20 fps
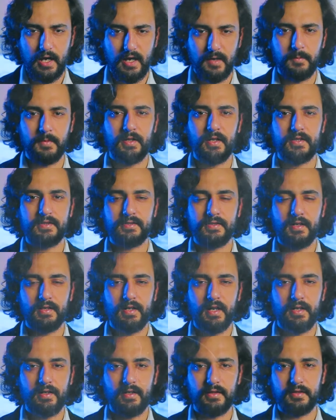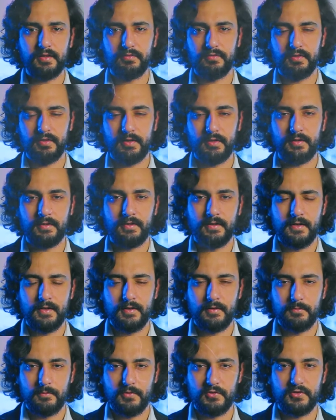أما الأسرار رح نحكي فيها
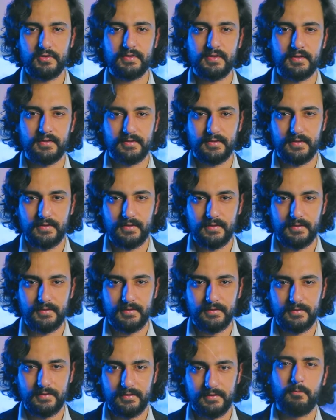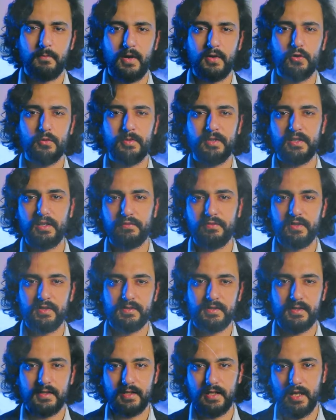بالجزء الثاني معلومة إضافية
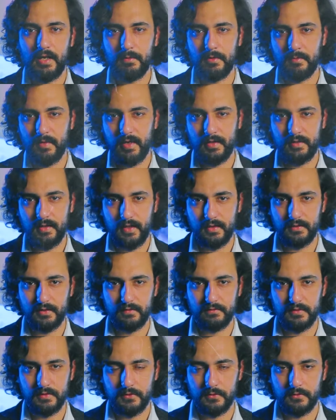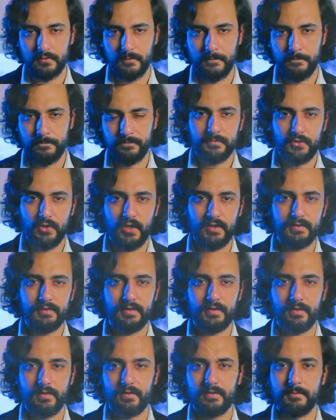صغيرة قبل ما أنهي هذا الفيديو
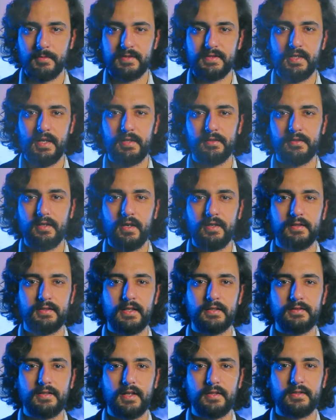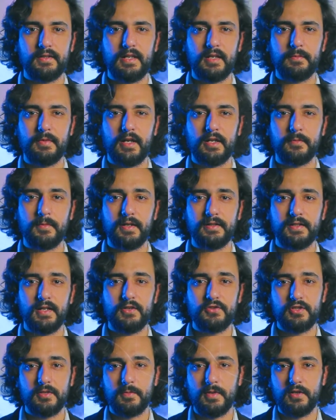تقدر مساحة قارة أنتاركتيكا ب
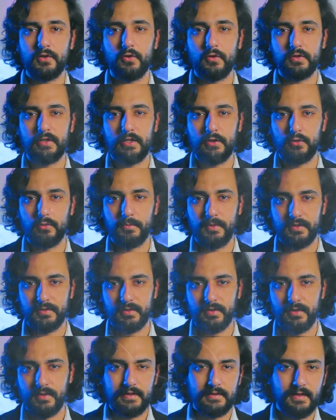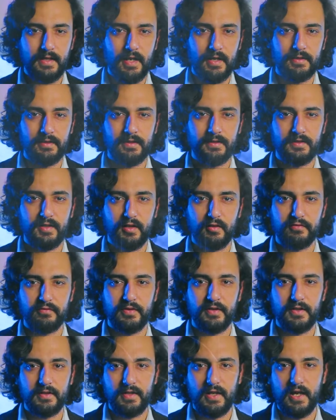14 مليون كيلومتر يعني
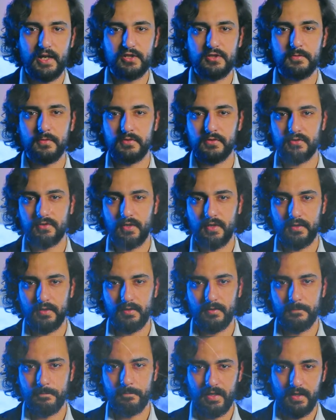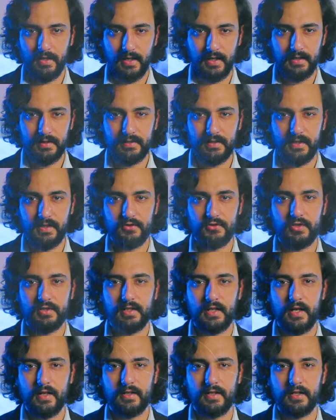ضعفين حجم أستراليا أقل درجات
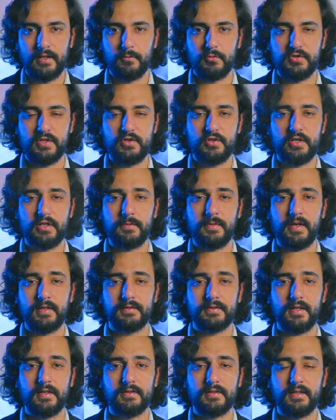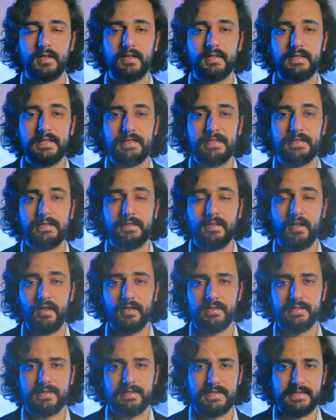الحرارة المسجلة بأنتاركتيكا هي
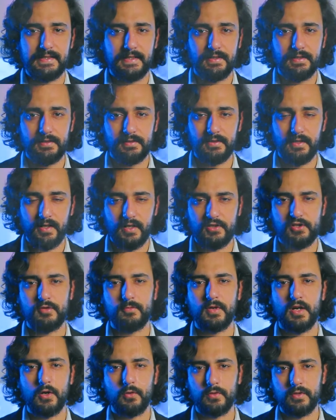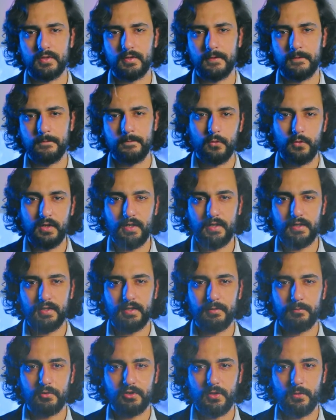ناقص 90 درجة مئوية
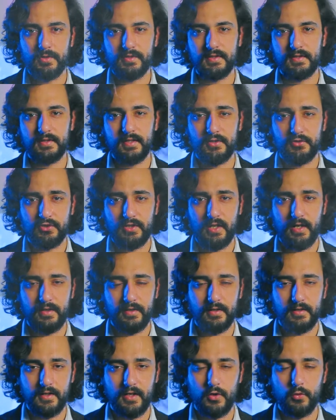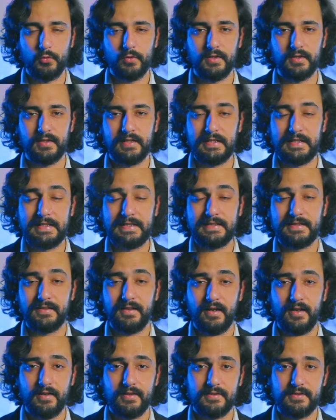ولكن المتوسط درجة الحرارة هو
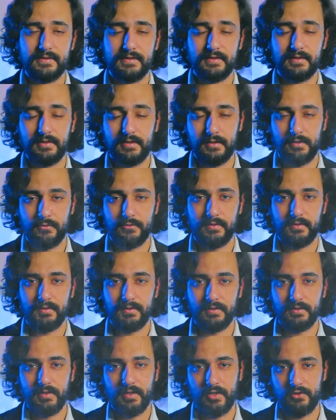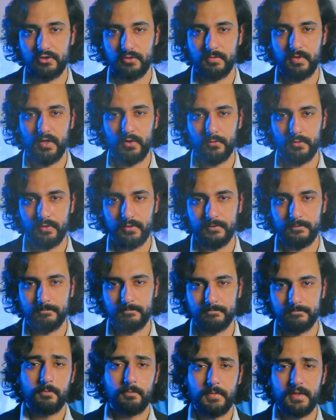ناقص 63 درجة مئوية
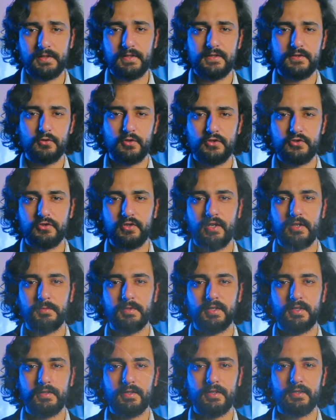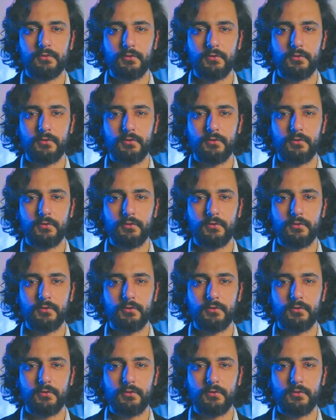ما تنسوا الاشتراك بالقناة